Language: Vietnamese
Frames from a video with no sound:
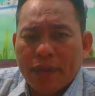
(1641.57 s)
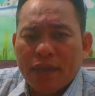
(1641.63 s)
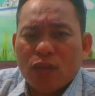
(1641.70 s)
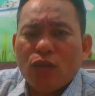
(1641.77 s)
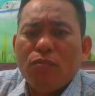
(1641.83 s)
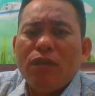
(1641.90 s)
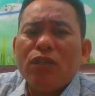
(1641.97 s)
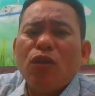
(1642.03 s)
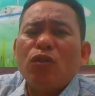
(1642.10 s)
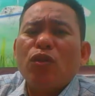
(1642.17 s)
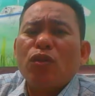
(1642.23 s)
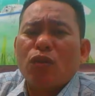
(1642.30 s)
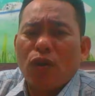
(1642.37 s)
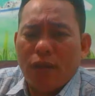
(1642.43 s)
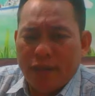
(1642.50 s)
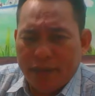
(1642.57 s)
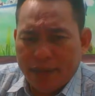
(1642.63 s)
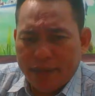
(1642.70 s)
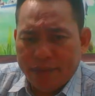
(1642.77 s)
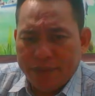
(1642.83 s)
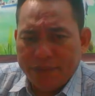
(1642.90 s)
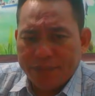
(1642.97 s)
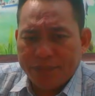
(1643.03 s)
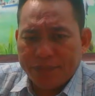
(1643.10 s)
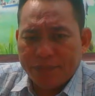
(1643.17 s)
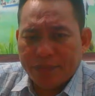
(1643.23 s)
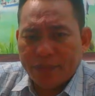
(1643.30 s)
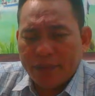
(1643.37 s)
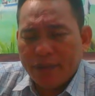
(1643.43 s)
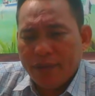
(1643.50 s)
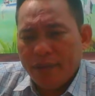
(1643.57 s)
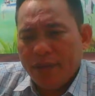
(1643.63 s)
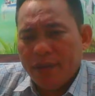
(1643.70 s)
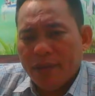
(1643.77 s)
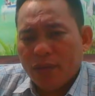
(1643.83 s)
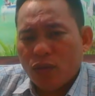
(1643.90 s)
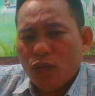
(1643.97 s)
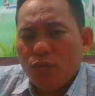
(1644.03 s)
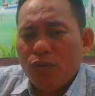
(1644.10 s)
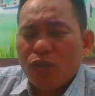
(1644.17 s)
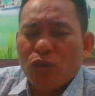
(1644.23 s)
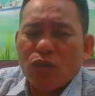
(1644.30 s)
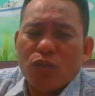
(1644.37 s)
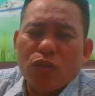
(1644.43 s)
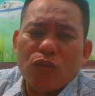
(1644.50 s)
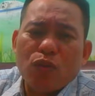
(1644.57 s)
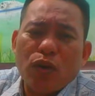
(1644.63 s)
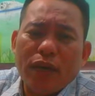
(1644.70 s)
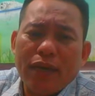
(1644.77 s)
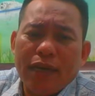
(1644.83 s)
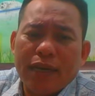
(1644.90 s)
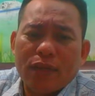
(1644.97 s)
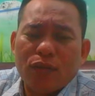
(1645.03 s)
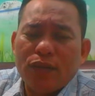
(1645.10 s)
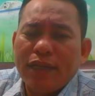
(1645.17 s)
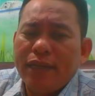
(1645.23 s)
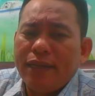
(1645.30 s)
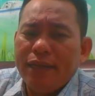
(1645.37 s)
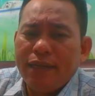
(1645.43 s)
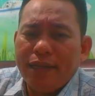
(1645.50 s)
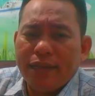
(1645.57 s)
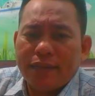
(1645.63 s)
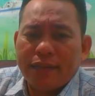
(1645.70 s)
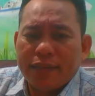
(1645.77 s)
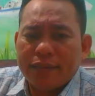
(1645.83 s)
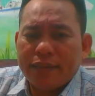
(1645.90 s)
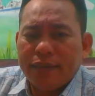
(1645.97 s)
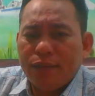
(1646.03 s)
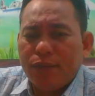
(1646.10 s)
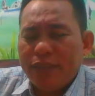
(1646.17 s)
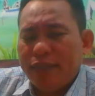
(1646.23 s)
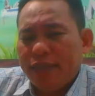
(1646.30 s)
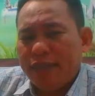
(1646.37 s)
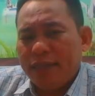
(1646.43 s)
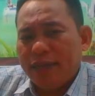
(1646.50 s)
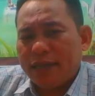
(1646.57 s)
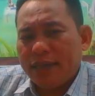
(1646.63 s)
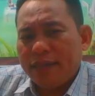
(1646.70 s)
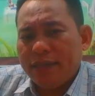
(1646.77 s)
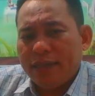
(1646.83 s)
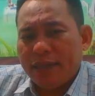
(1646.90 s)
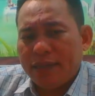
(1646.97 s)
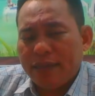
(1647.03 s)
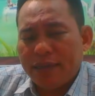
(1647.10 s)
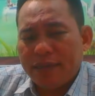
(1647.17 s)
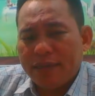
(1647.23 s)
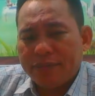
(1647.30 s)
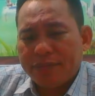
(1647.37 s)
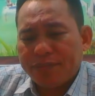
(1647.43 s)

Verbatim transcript: tôi mới vô tôi coi tôi mới vô tôi coi là tôi để ý là thật sự quý vị là cái như là